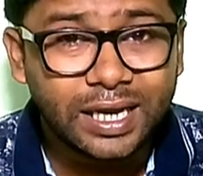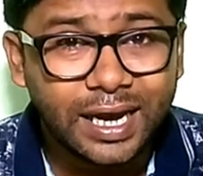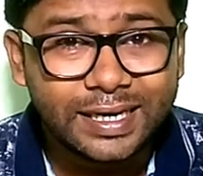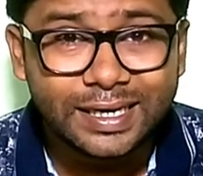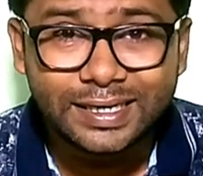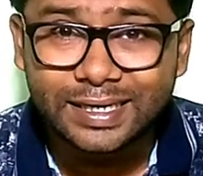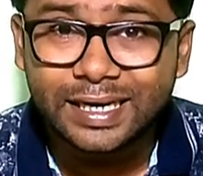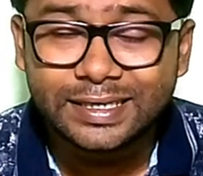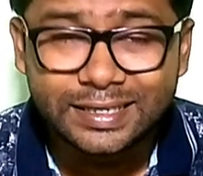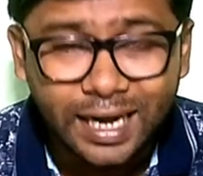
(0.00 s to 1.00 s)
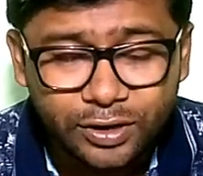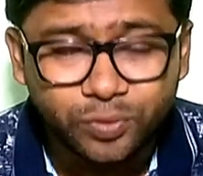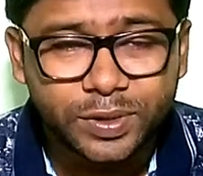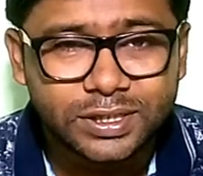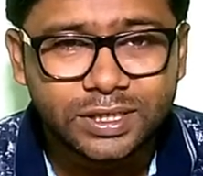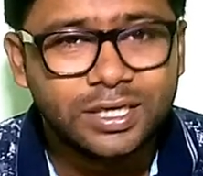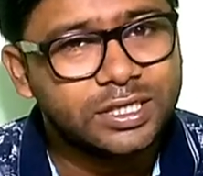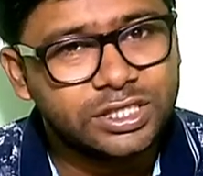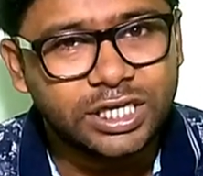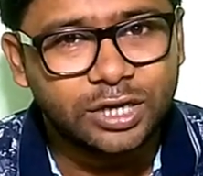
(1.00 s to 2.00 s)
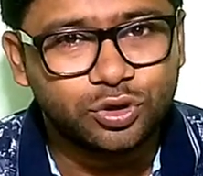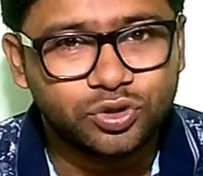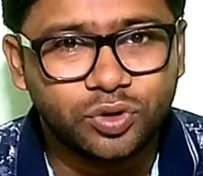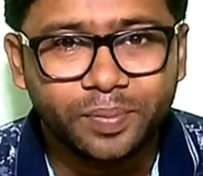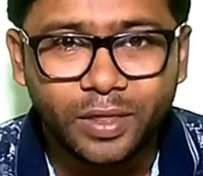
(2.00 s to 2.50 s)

नाइन हंड्रेड नाइन्टी नाइन रुपीज़ जी हाँ दोस्तों